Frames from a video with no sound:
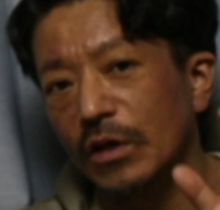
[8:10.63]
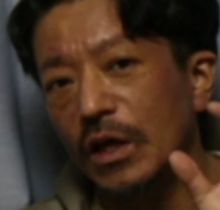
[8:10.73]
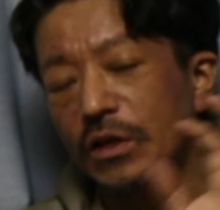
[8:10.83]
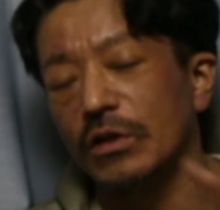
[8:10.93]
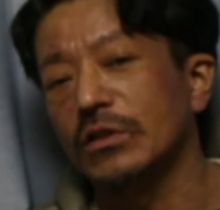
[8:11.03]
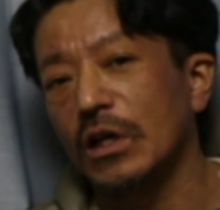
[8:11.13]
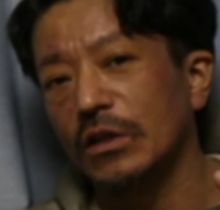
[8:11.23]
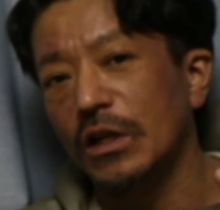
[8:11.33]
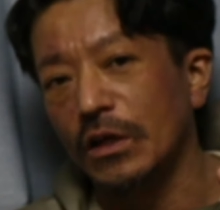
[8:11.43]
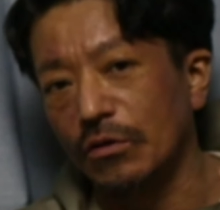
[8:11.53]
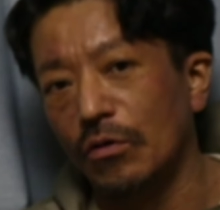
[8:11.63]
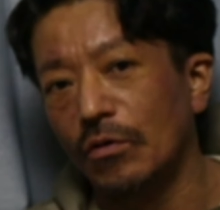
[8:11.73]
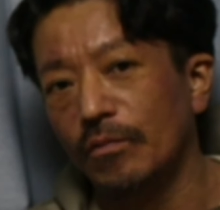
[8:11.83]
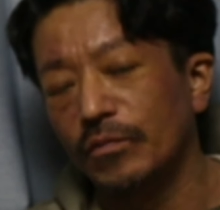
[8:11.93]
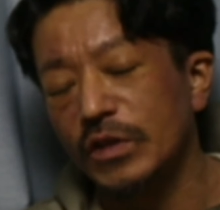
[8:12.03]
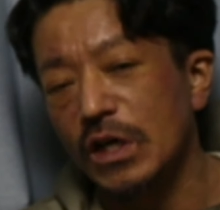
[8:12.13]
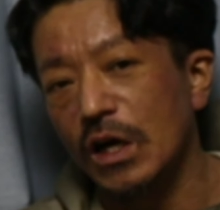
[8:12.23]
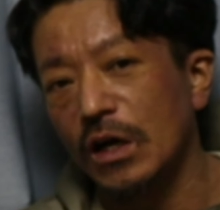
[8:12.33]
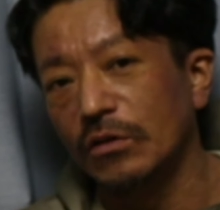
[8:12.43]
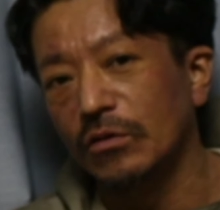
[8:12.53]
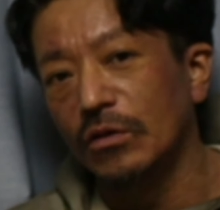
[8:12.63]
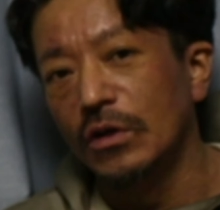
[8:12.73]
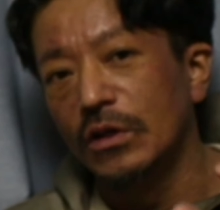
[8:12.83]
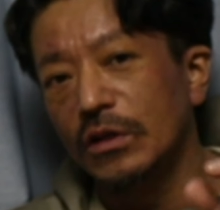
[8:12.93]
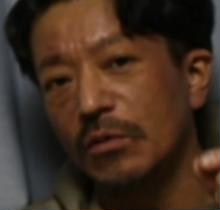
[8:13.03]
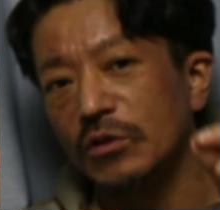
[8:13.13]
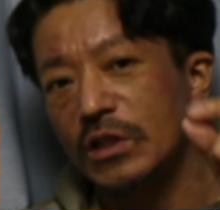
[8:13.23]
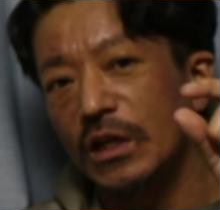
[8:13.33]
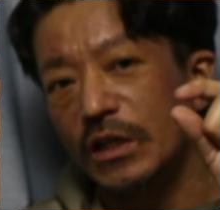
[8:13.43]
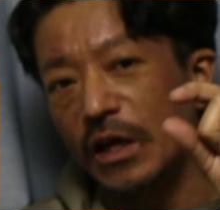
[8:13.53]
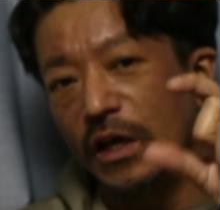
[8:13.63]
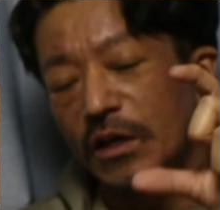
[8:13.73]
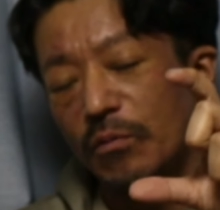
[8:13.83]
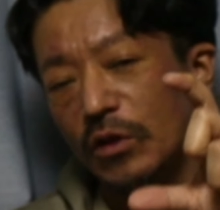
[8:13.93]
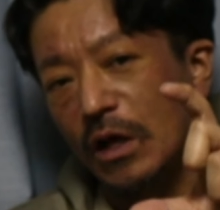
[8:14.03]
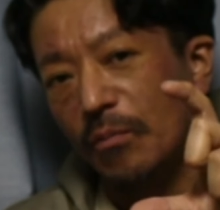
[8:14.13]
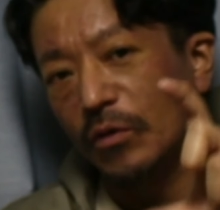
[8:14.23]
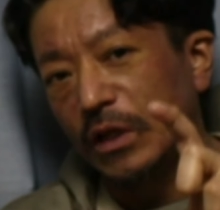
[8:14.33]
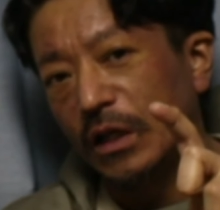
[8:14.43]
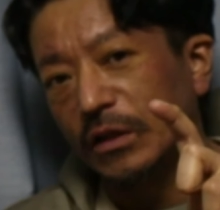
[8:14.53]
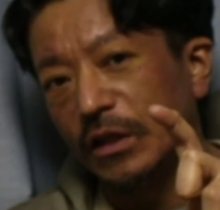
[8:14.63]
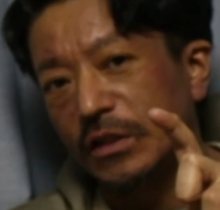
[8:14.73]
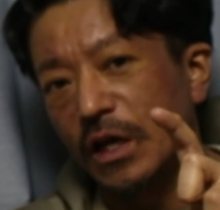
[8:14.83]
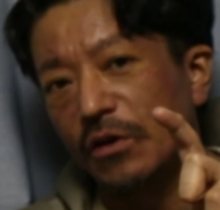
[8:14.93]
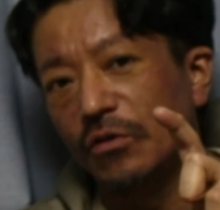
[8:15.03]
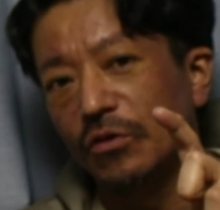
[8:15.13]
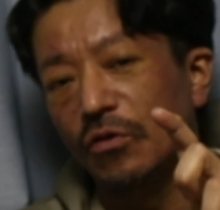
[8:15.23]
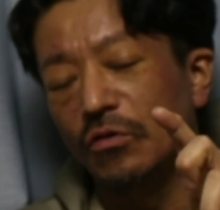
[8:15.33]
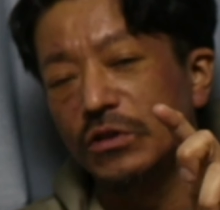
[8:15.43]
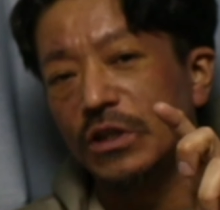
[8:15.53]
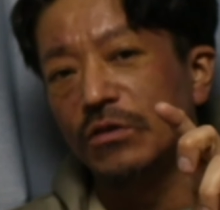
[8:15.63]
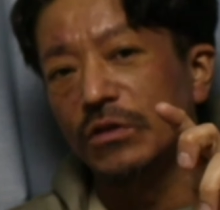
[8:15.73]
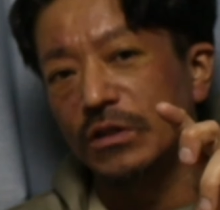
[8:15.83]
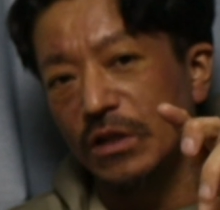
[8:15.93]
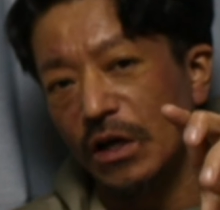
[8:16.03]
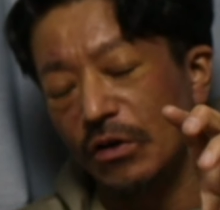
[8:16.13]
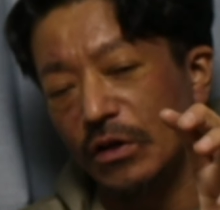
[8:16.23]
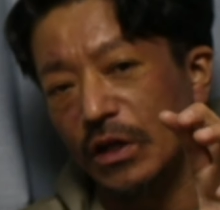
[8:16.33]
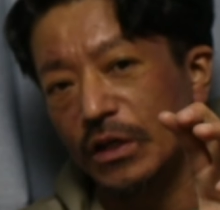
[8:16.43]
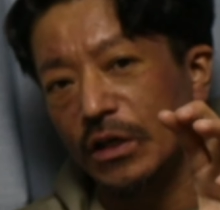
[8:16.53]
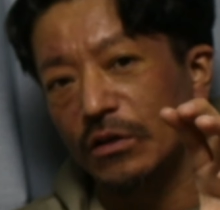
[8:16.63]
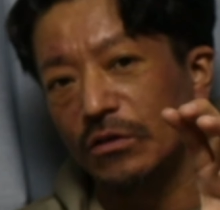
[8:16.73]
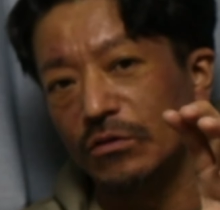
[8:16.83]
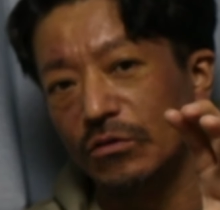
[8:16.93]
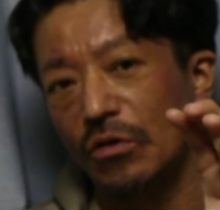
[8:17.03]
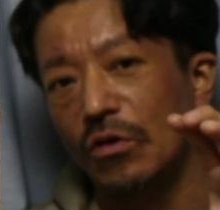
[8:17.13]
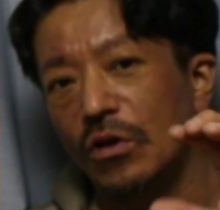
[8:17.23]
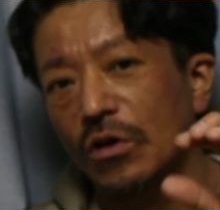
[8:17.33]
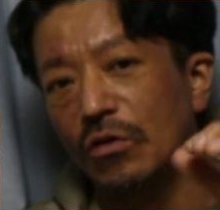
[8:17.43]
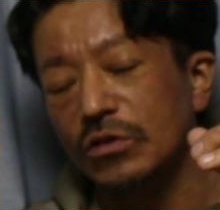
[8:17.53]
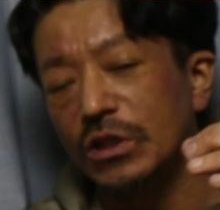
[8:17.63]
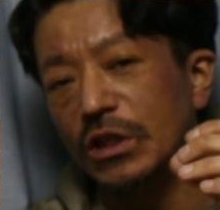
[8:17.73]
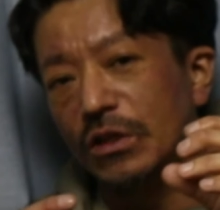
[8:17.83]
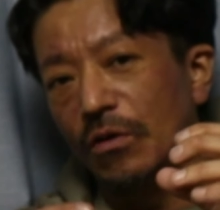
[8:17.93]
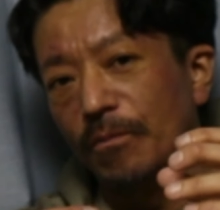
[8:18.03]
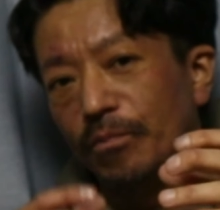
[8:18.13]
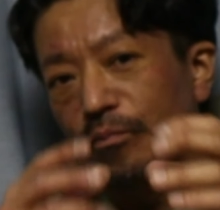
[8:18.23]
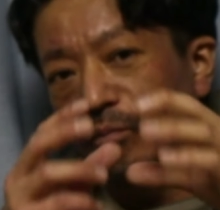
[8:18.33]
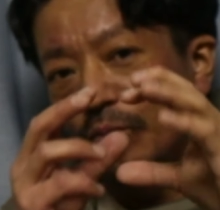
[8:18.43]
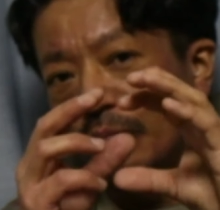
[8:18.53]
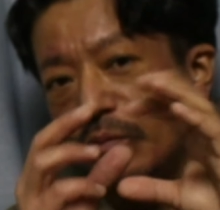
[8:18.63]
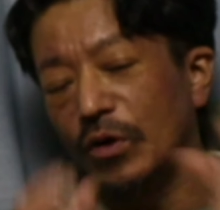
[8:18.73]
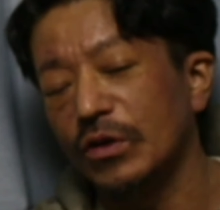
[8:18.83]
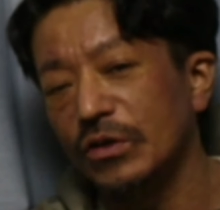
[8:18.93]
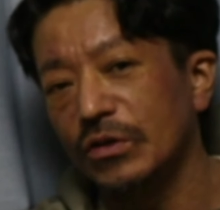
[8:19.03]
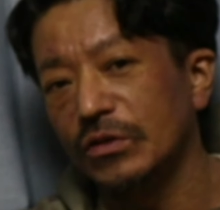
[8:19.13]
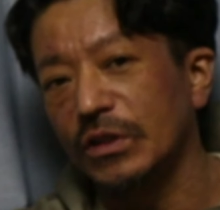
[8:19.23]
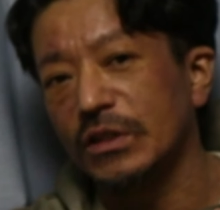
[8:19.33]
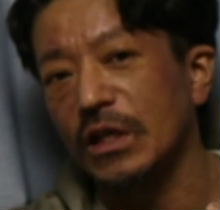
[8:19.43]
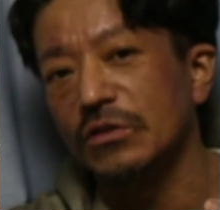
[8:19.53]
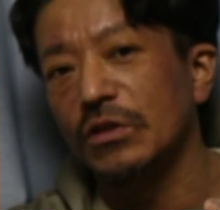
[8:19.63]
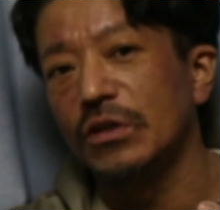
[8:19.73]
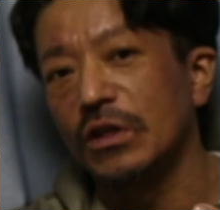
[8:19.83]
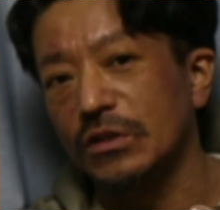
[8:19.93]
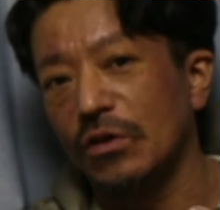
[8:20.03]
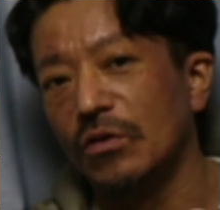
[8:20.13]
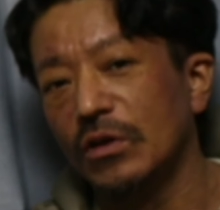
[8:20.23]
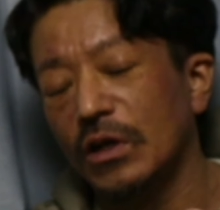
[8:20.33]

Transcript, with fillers: 液には使ってないと。じゃあ、あの、でも下にね、液ポタポタって最後の方落ちてるんですね。あれは何かというと、お尻のポルーンって最初出るでしょ。